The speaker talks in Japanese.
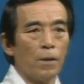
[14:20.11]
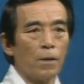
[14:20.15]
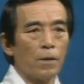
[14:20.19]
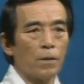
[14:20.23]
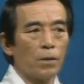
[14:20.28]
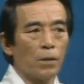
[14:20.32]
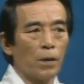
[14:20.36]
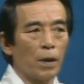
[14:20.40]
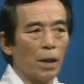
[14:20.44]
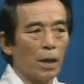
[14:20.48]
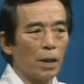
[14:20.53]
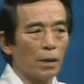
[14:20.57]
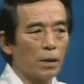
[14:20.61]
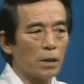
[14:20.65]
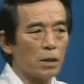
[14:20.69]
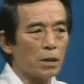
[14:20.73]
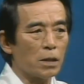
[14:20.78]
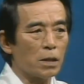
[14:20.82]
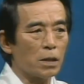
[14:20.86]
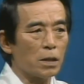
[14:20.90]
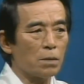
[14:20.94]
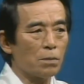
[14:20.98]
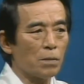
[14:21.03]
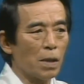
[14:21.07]
それが
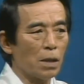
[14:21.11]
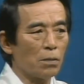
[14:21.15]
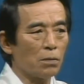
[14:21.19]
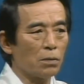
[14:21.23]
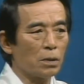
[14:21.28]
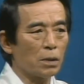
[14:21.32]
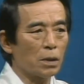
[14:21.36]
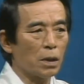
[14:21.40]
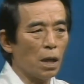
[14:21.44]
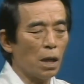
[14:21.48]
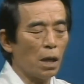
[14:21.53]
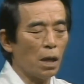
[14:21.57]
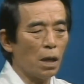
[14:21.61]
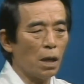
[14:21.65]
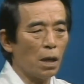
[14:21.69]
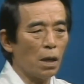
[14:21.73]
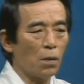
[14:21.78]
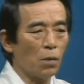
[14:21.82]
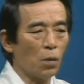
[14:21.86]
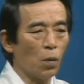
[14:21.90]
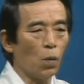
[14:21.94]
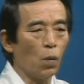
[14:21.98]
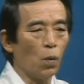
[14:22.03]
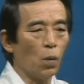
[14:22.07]
私島
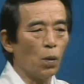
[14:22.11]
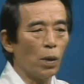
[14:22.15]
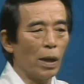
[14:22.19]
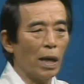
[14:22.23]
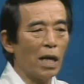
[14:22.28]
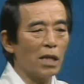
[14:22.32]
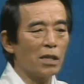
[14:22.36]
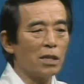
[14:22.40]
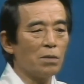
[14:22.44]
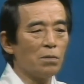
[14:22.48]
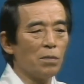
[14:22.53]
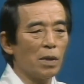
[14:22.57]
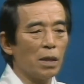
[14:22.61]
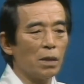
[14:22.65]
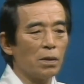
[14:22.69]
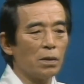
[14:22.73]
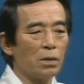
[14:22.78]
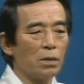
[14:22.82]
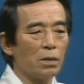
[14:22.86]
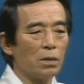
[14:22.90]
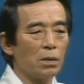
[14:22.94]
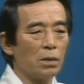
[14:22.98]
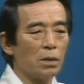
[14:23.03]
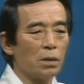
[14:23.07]
唄を始め
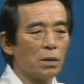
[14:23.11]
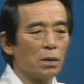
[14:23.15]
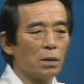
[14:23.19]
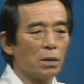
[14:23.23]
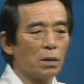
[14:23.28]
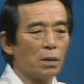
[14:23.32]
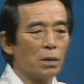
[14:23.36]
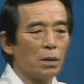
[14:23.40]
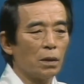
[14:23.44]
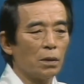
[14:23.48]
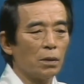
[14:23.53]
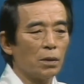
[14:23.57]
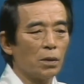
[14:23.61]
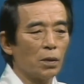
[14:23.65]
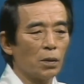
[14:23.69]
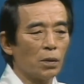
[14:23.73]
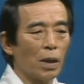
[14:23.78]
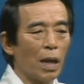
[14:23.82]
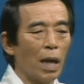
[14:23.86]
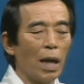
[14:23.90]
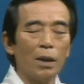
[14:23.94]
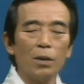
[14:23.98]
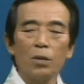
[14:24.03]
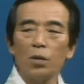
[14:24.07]
るちょう
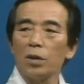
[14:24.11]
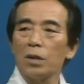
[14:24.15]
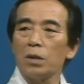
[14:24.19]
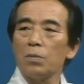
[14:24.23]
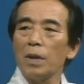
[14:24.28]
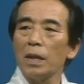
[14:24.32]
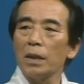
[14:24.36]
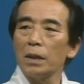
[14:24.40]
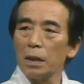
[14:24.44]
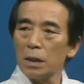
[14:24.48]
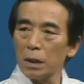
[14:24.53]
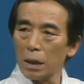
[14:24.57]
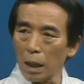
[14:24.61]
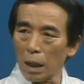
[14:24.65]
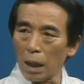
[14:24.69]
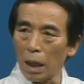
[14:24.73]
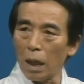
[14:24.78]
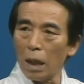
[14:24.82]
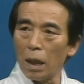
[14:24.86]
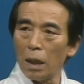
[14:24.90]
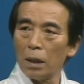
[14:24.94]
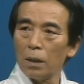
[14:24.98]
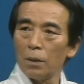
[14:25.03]
ど半年前ですから